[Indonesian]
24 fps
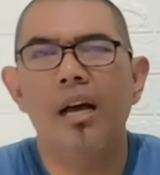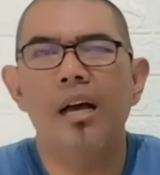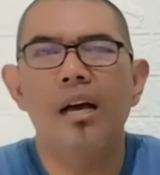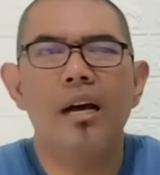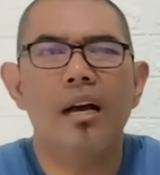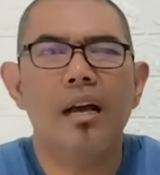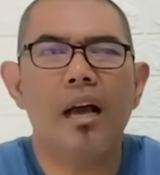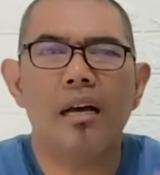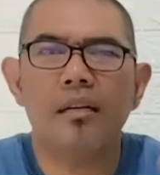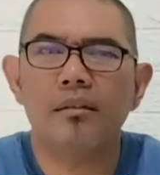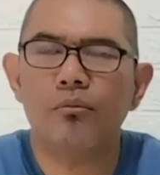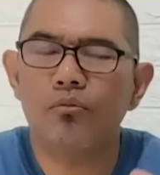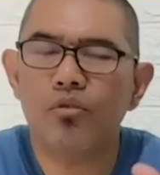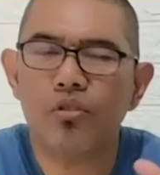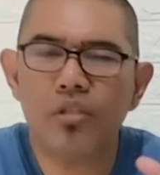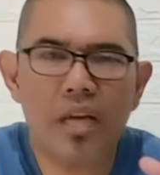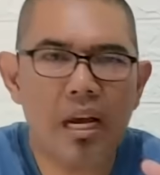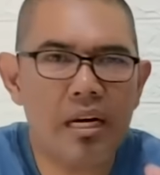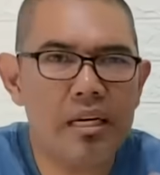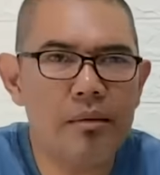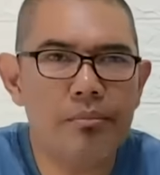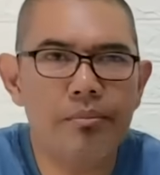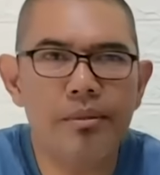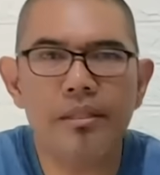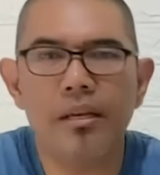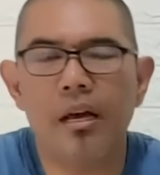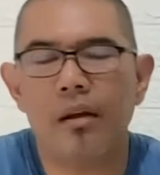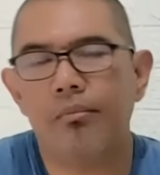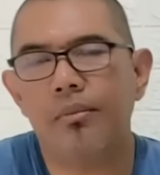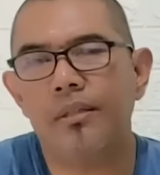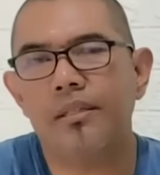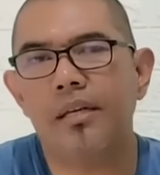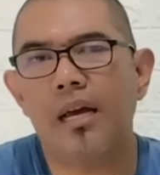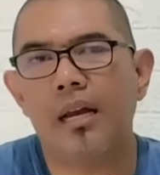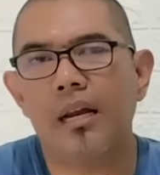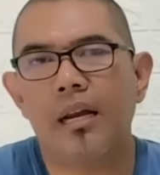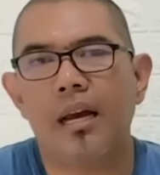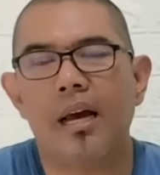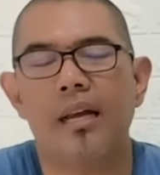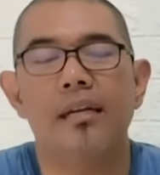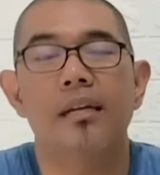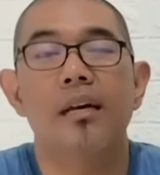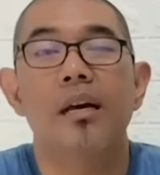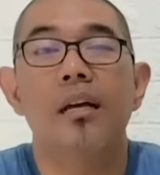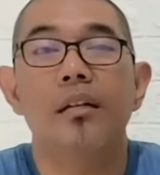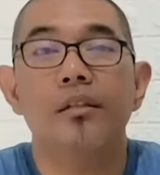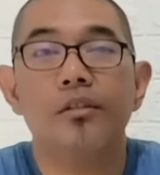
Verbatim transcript: nggak usah dibesar-besarkan.